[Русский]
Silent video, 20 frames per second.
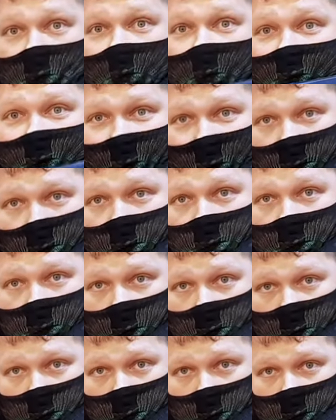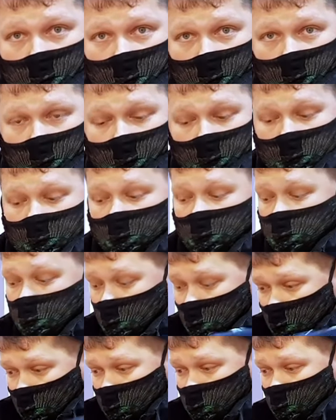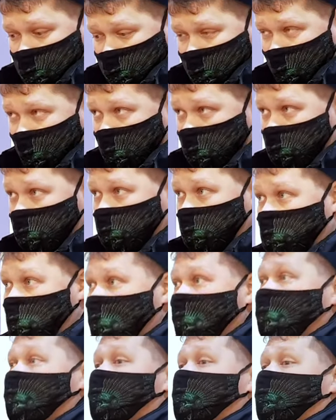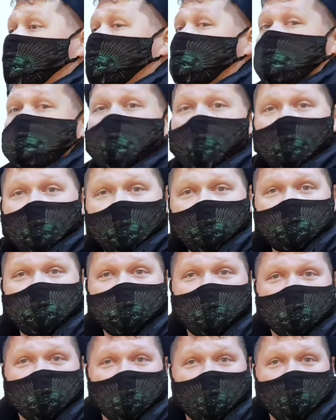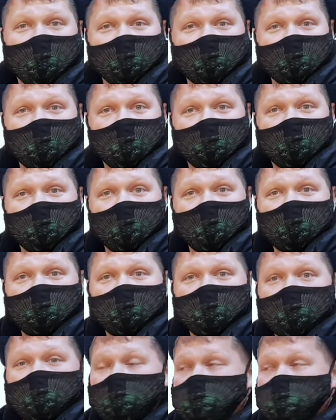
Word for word: передам. Да. Днем вы расписались. Вопросы по Дунаю еще нет?